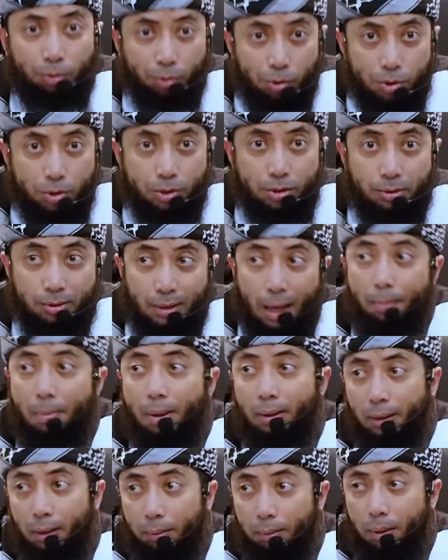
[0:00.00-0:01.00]
Terus
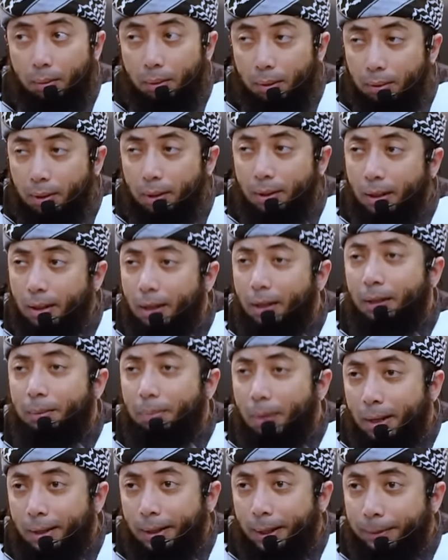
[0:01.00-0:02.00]
tamak terhadap rahmat Allah ini adalah
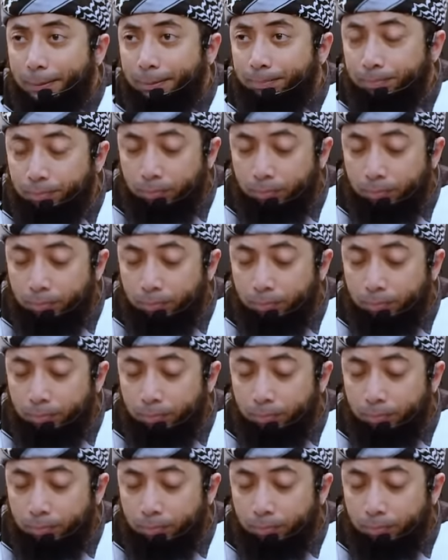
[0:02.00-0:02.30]
ibadah.